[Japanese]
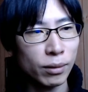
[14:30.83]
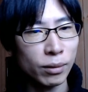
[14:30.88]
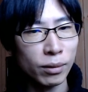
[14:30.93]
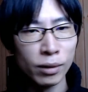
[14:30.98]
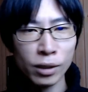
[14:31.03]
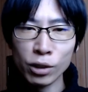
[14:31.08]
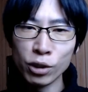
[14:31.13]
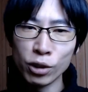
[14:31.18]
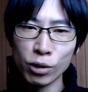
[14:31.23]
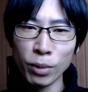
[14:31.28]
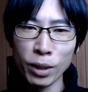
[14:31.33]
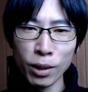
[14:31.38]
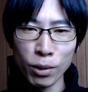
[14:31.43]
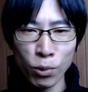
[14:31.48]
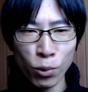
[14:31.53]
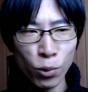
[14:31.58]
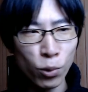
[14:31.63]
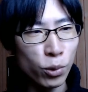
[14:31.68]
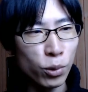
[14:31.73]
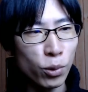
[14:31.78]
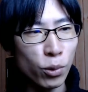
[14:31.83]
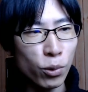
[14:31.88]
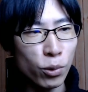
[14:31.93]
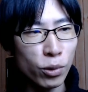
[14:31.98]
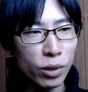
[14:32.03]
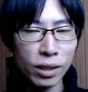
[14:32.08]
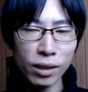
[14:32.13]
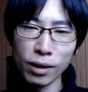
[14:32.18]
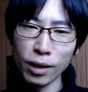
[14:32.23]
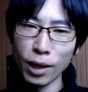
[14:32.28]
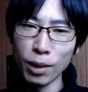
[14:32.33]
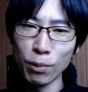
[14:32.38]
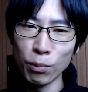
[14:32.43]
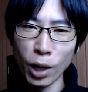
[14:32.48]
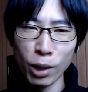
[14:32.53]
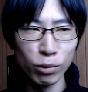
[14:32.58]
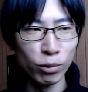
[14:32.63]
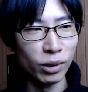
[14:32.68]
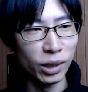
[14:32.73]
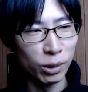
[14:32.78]
日米合同委員会も
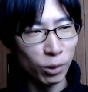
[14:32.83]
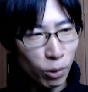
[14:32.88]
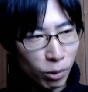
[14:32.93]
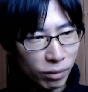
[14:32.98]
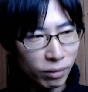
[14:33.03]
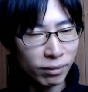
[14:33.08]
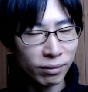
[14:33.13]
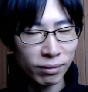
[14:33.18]
あるんでしょ